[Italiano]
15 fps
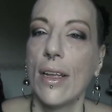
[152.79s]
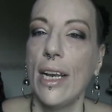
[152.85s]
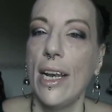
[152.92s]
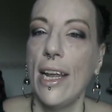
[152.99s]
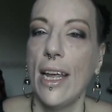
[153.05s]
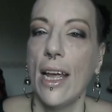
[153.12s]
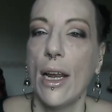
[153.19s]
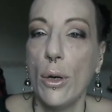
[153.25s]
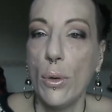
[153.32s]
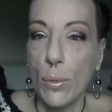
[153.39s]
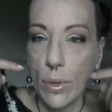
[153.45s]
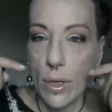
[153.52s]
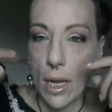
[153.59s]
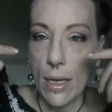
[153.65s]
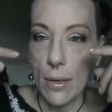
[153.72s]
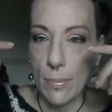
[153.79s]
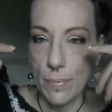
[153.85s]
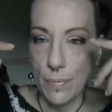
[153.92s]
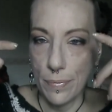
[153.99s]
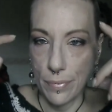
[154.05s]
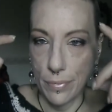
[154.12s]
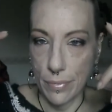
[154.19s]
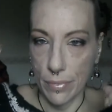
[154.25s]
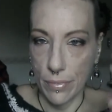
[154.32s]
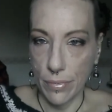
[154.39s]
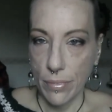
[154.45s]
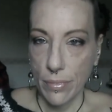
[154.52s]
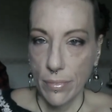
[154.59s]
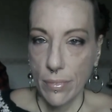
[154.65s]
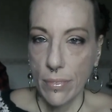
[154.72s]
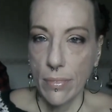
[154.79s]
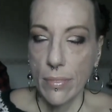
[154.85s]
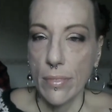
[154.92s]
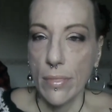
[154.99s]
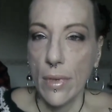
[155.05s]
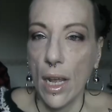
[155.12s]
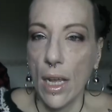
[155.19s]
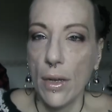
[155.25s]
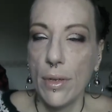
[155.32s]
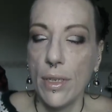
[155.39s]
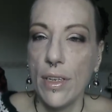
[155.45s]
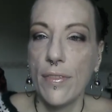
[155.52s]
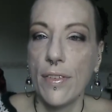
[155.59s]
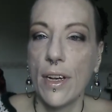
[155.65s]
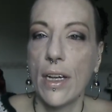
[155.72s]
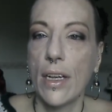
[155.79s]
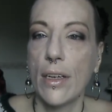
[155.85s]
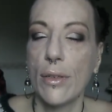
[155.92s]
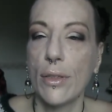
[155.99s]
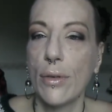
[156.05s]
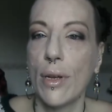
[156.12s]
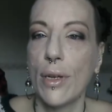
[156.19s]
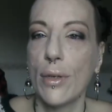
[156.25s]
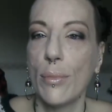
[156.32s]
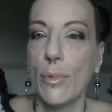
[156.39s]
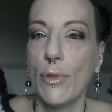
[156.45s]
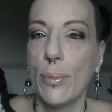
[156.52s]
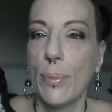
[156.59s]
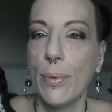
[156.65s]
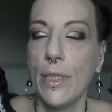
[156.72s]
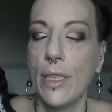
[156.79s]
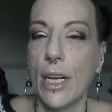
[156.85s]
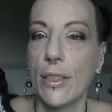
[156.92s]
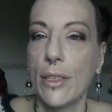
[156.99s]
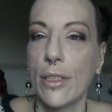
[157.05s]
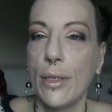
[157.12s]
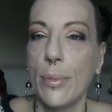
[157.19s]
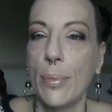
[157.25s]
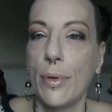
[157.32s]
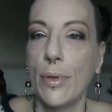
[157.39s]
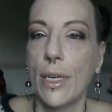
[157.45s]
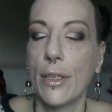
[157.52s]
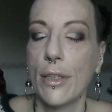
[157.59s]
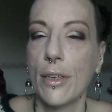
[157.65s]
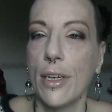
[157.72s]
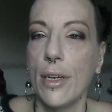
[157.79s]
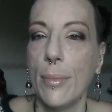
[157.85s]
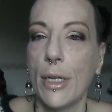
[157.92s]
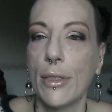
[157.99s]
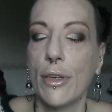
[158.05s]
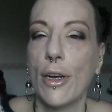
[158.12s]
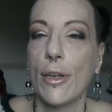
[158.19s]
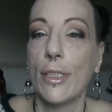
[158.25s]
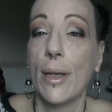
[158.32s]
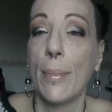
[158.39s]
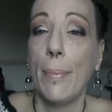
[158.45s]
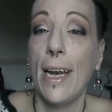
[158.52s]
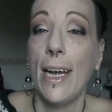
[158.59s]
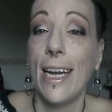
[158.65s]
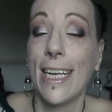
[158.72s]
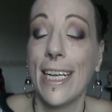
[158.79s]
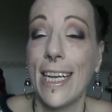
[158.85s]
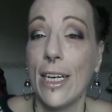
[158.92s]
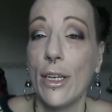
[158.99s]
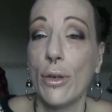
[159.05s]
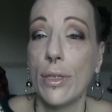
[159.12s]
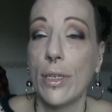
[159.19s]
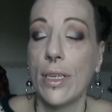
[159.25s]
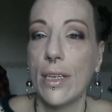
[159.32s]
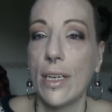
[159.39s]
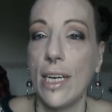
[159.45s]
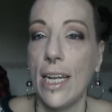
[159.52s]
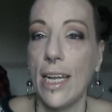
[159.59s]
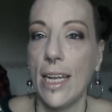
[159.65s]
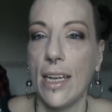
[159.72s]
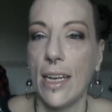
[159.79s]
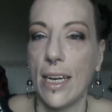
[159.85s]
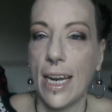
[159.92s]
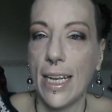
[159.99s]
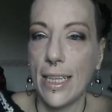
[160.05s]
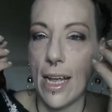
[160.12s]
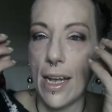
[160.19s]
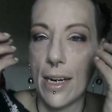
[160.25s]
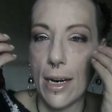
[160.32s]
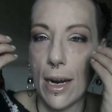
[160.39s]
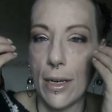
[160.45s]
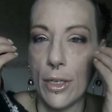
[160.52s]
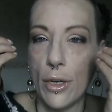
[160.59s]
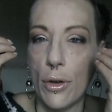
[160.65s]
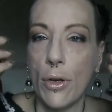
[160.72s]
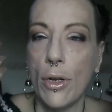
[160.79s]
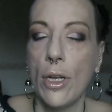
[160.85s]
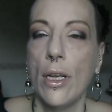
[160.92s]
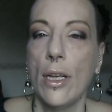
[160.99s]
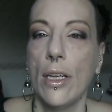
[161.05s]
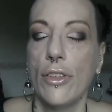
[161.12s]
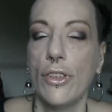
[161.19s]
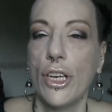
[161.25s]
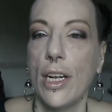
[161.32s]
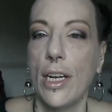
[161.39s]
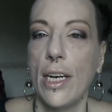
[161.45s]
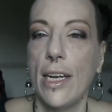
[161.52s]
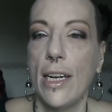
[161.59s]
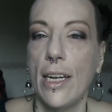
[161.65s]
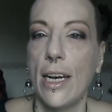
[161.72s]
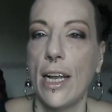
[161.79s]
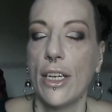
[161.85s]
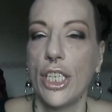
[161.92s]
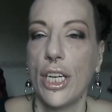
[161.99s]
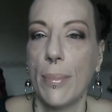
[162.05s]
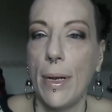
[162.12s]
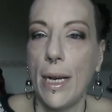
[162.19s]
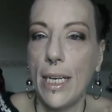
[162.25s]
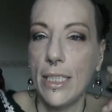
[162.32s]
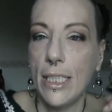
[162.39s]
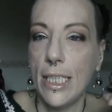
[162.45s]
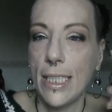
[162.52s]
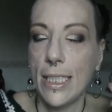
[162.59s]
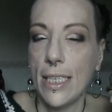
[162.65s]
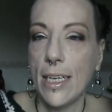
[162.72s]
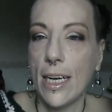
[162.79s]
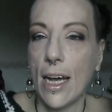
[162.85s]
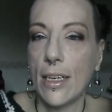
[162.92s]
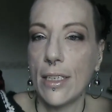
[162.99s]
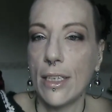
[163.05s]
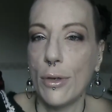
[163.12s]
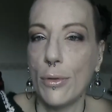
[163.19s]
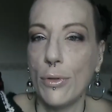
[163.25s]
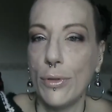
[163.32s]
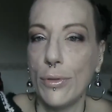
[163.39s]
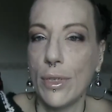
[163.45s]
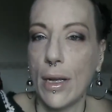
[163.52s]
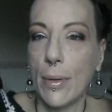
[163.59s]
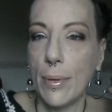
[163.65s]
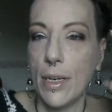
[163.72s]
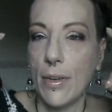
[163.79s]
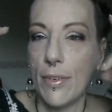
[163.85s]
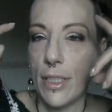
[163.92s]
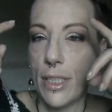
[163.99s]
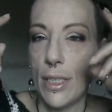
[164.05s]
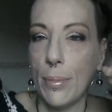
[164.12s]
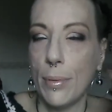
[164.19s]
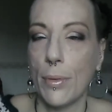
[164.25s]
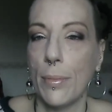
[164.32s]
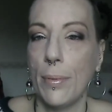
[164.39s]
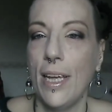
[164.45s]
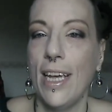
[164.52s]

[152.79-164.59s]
le allunga e quindi fa lo sguardo molto più intenso tipo cartone animato la cosa bella è che non le rende a ragno cioè le lascia belle disticate ognuna per i fatti propri